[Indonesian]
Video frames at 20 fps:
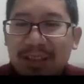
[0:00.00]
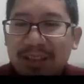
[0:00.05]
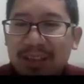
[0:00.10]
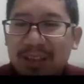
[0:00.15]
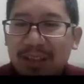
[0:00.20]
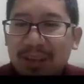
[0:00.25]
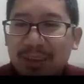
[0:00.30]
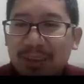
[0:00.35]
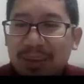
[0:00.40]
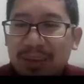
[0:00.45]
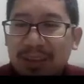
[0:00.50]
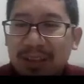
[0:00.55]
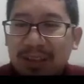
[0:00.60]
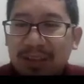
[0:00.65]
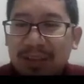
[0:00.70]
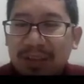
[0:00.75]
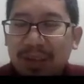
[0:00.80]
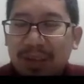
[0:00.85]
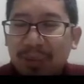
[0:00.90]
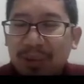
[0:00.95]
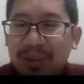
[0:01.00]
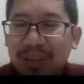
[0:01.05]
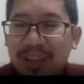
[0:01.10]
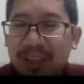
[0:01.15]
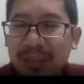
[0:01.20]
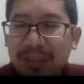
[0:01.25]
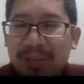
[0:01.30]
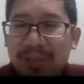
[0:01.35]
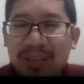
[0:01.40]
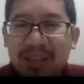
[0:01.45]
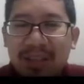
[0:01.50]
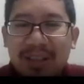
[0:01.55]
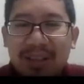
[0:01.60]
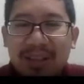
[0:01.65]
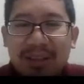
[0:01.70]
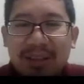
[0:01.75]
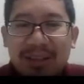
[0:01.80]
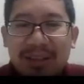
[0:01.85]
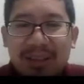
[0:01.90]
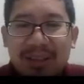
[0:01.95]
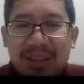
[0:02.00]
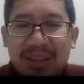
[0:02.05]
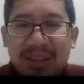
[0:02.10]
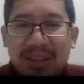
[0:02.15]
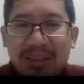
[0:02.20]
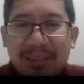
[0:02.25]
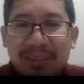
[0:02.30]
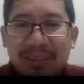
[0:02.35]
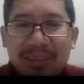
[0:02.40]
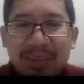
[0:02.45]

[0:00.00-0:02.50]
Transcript: ini kekuatan apoteker bisa di sini.